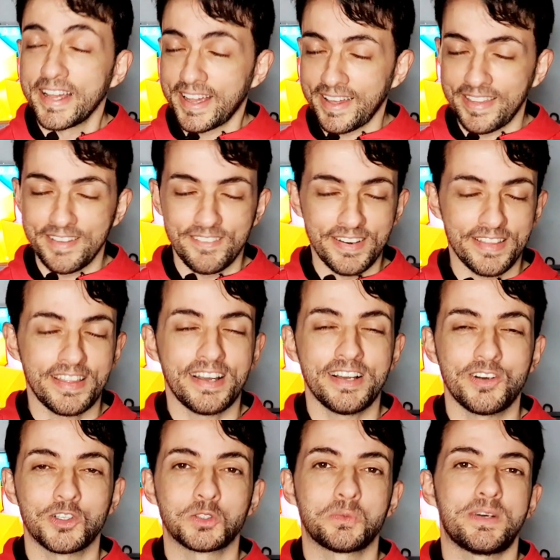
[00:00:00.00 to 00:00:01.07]
que de
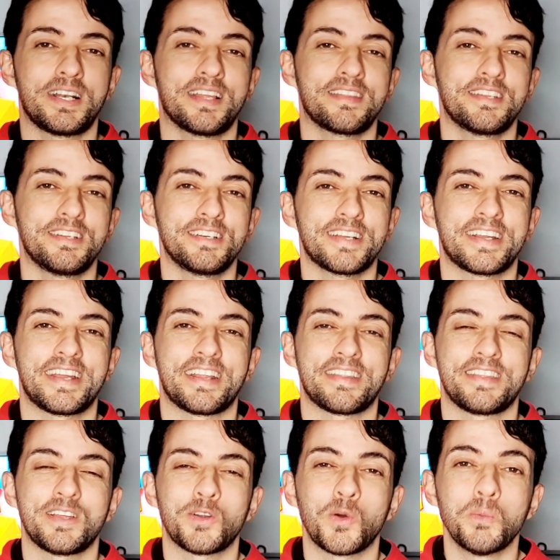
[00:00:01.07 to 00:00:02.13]
verdad os van a hacer
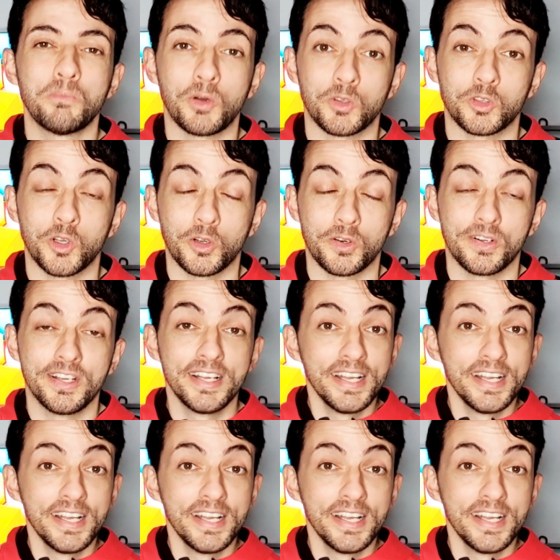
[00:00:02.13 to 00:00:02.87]
crecer un montón.